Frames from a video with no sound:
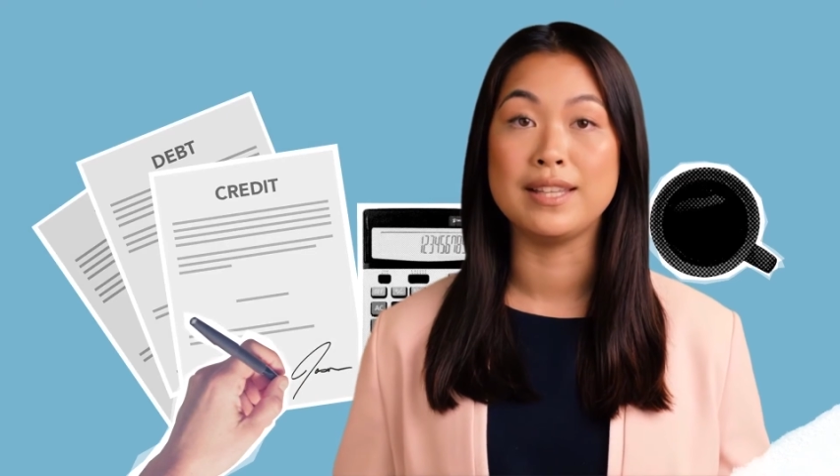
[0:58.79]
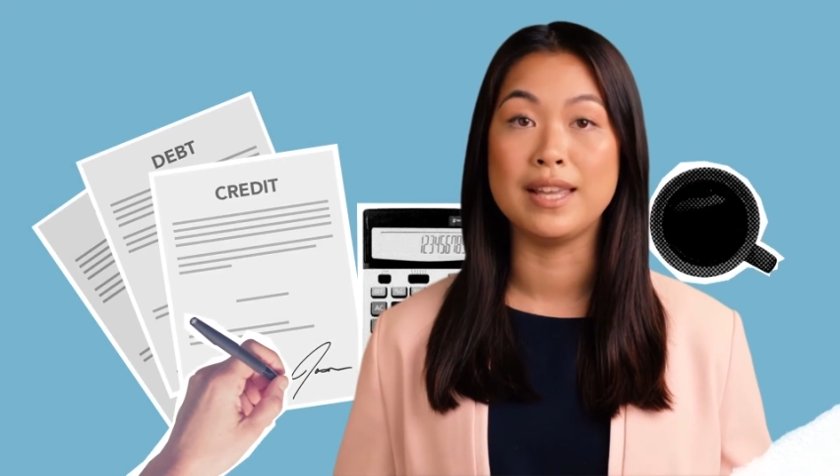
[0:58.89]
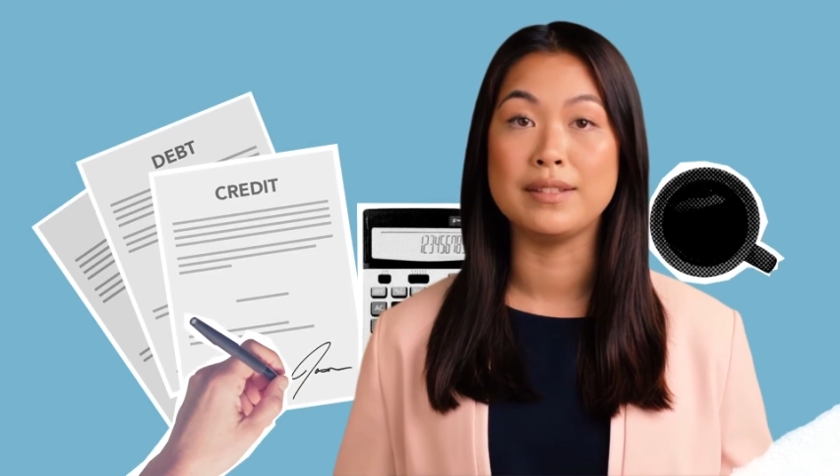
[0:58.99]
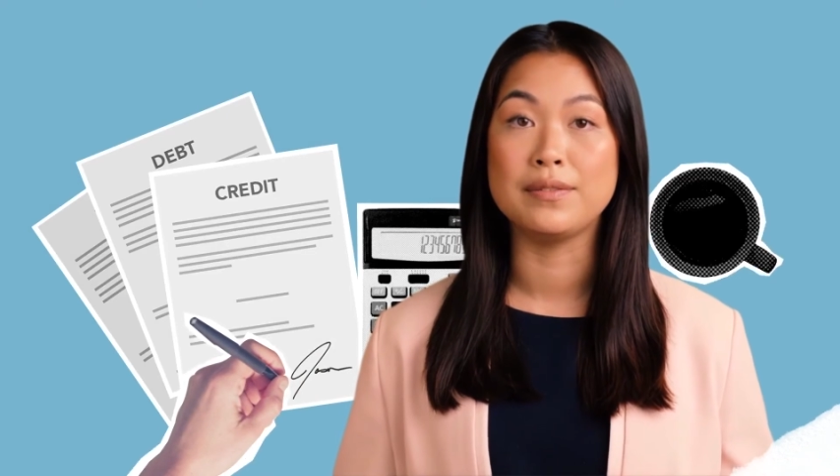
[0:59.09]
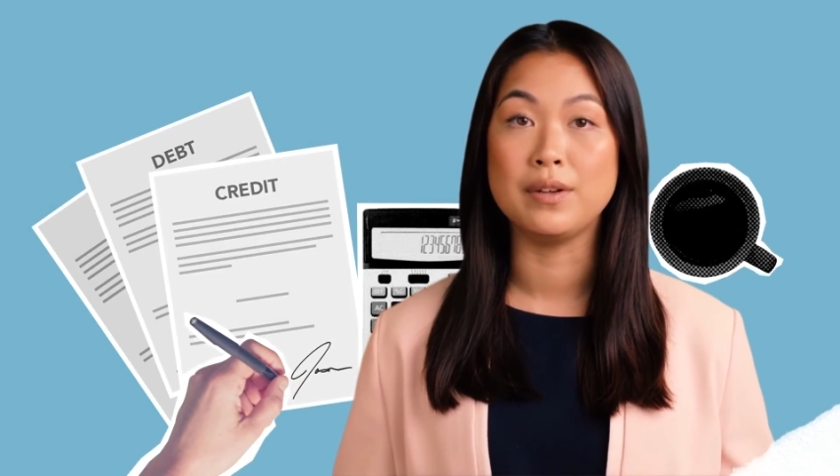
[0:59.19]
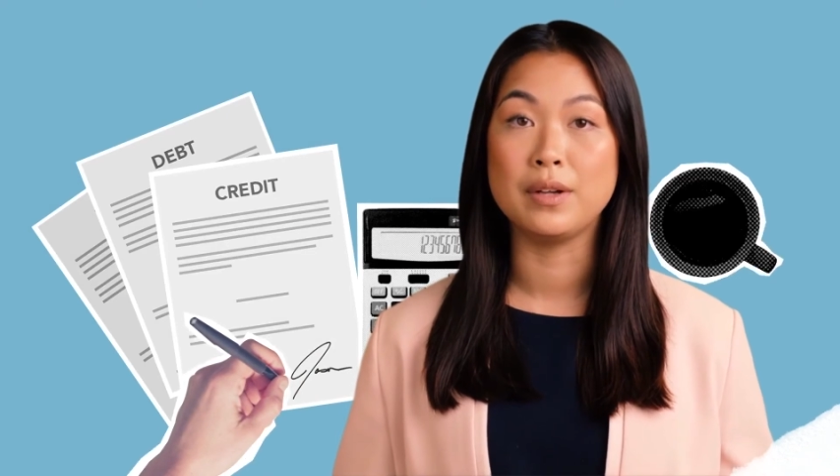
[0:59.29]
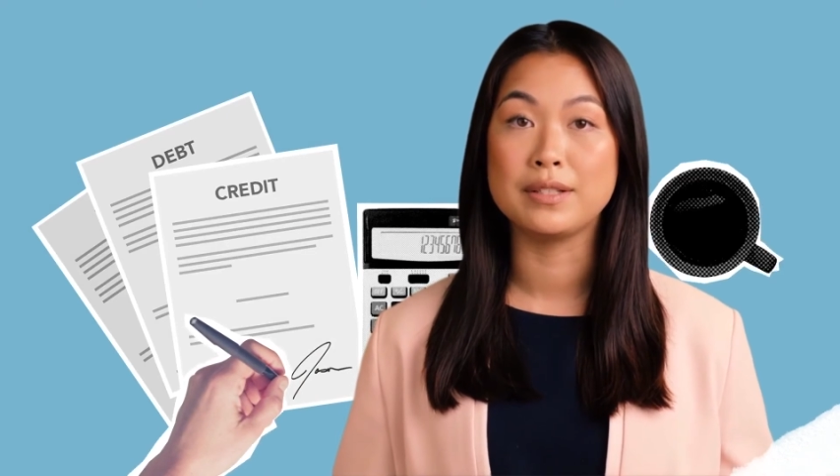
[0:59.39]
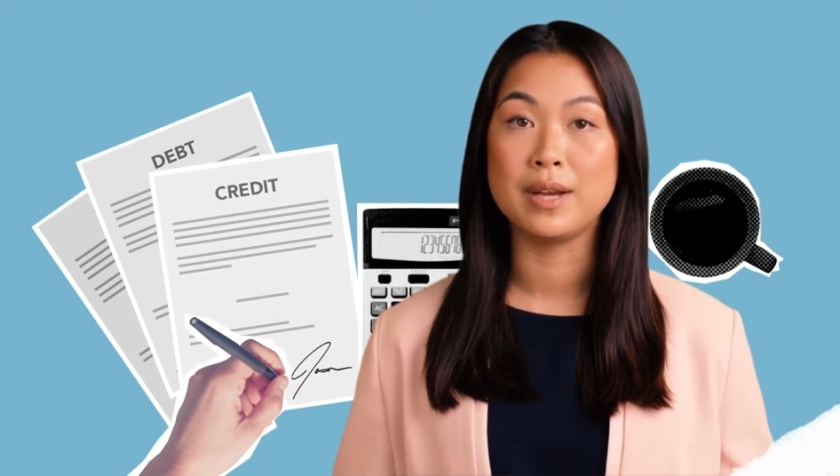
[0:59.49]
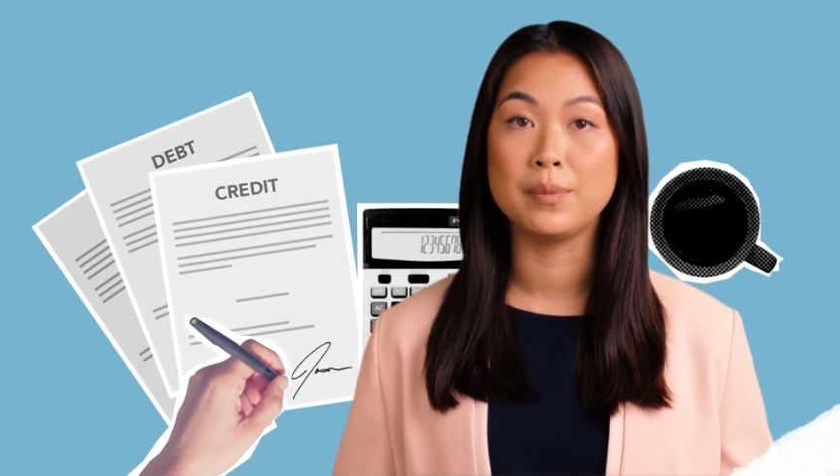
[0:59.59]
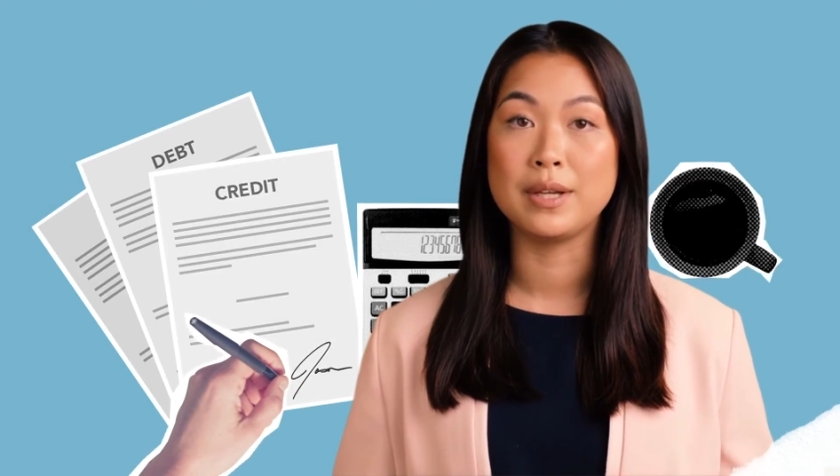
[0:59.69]
が
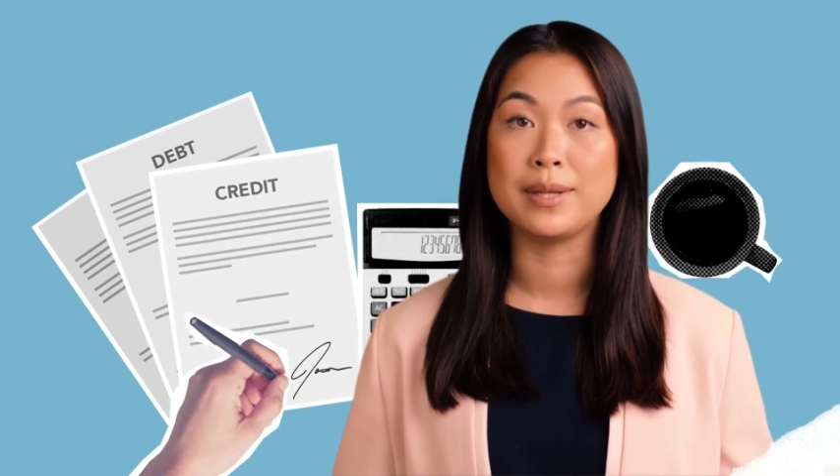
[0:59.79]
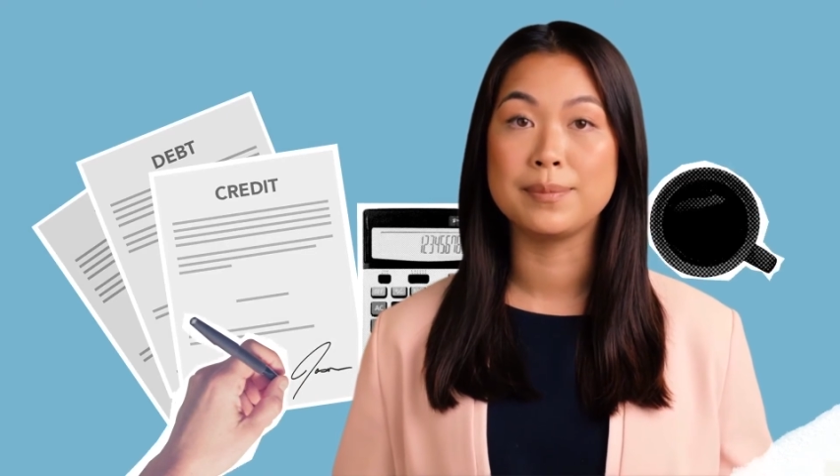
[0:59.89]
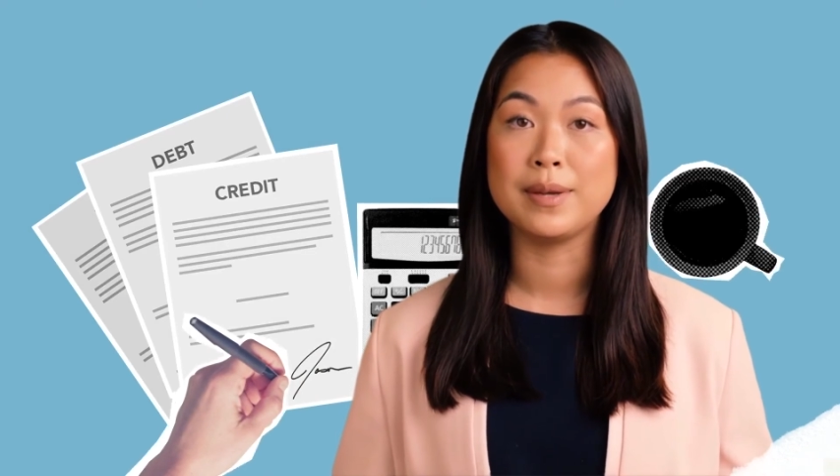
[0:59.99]
最も一